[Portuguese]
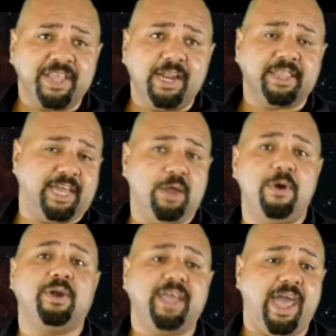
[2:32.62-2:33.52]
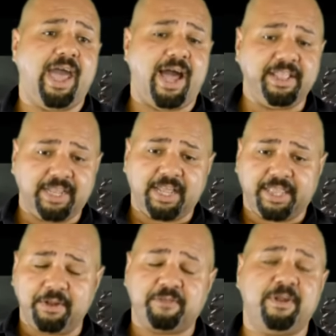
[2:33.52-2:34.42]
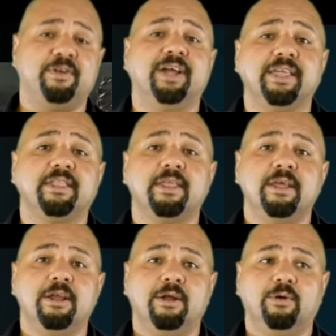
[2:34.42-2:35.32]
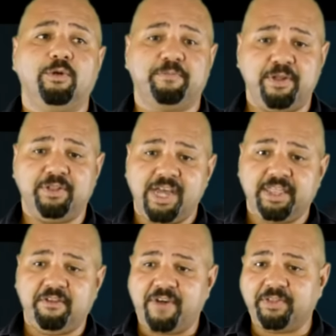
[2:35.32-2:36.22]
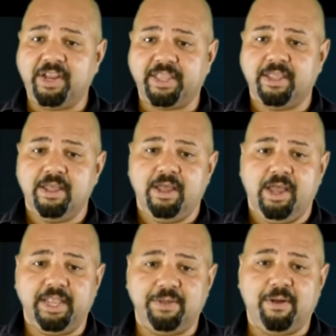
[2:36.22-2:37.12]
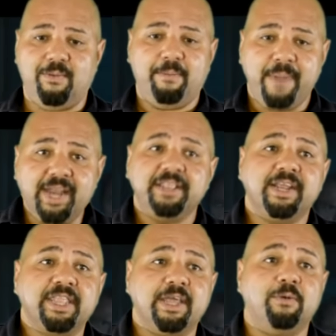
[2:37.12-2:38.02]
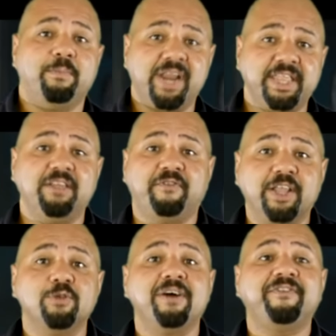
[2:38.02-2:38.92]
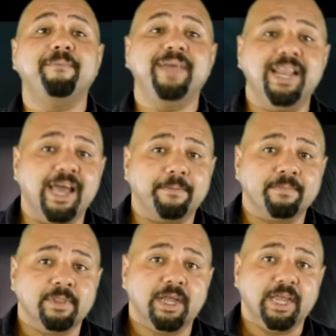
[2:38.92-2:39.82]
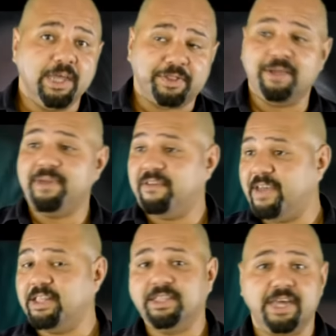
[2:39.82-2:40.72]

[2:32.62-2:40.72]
deles, creio eu, que é a interação entre os personagens. Os personagens, de fato, eles, eles têm uma, uma bela interação. Parece, de fato, uma família. Isso também vem de